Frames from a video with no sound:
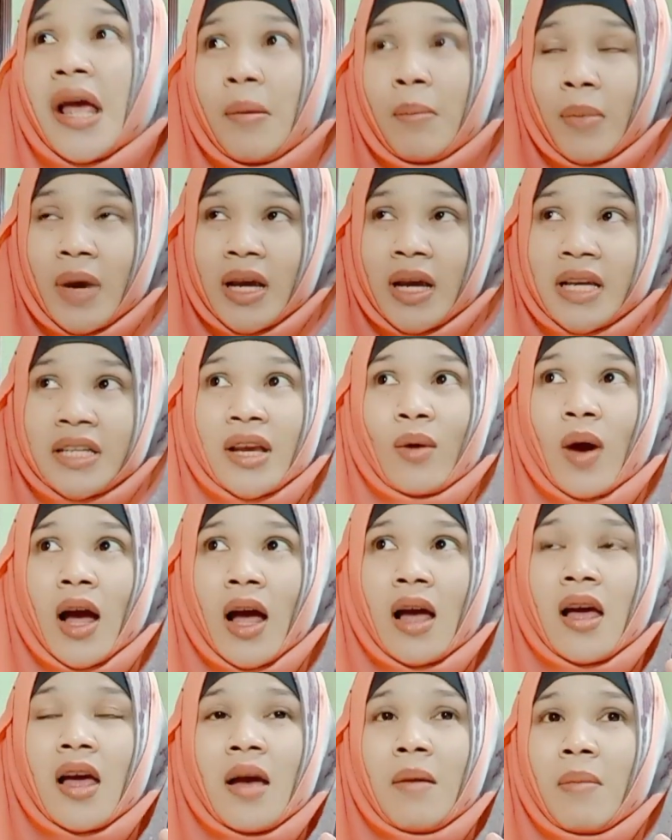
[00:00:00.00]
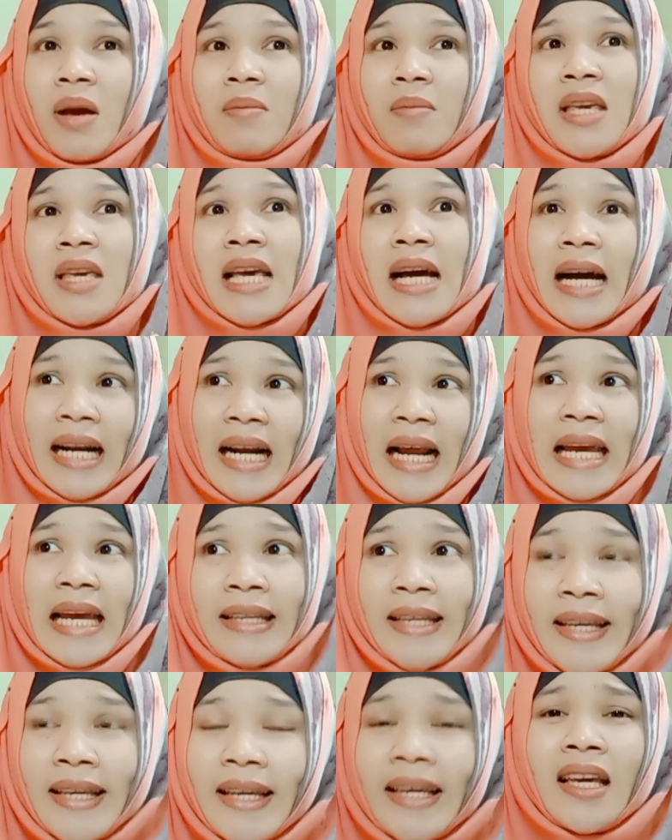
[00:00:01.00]
ไม่ใช่ว่าไม่มีอะไร
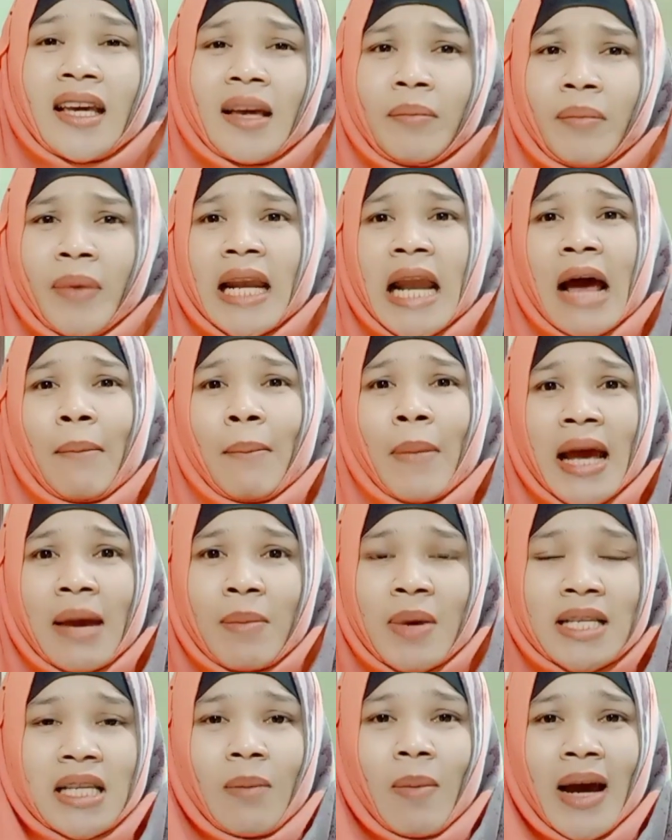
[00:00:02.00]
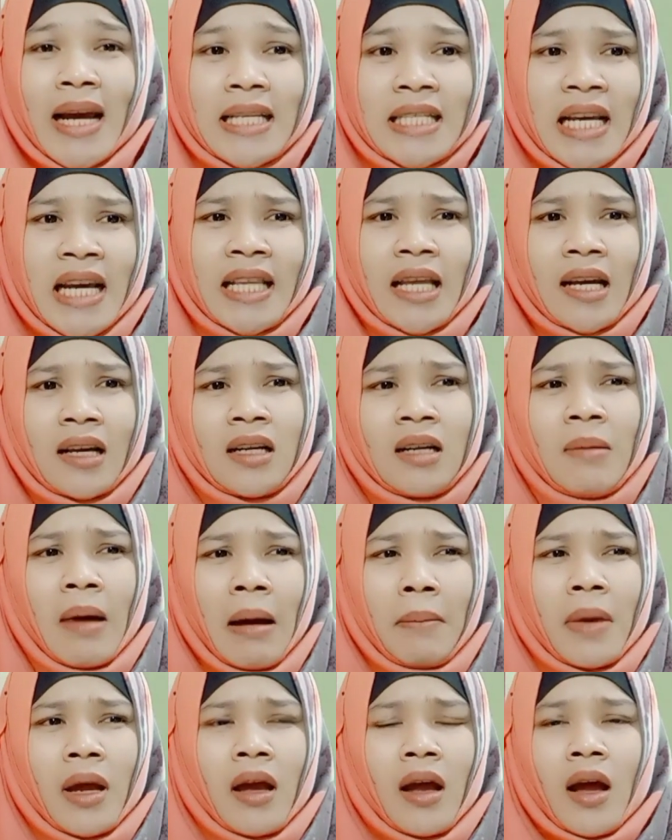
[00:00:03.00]
ที่ไม่ทำให้ไม่สบายใจแต่คือ แบบ
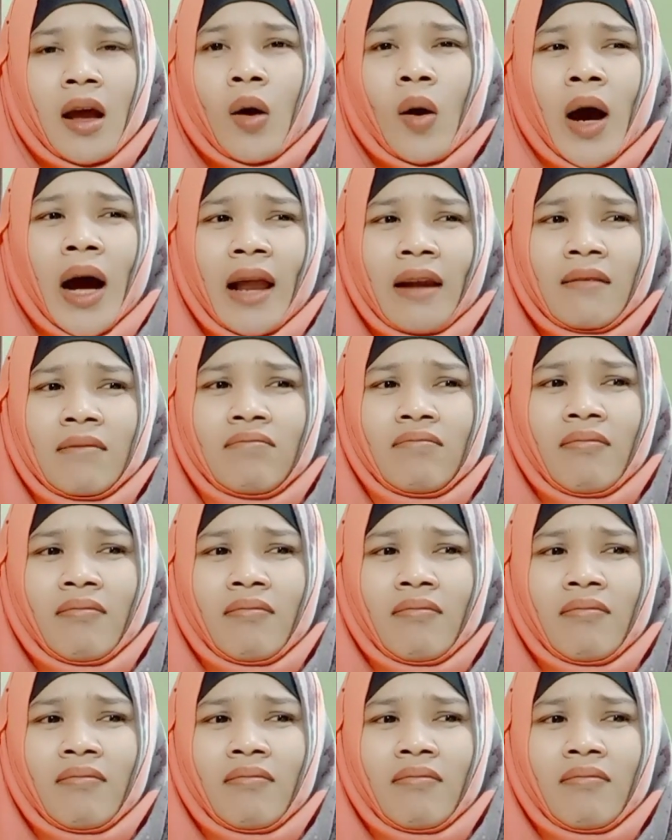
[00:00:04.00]
ขวัญ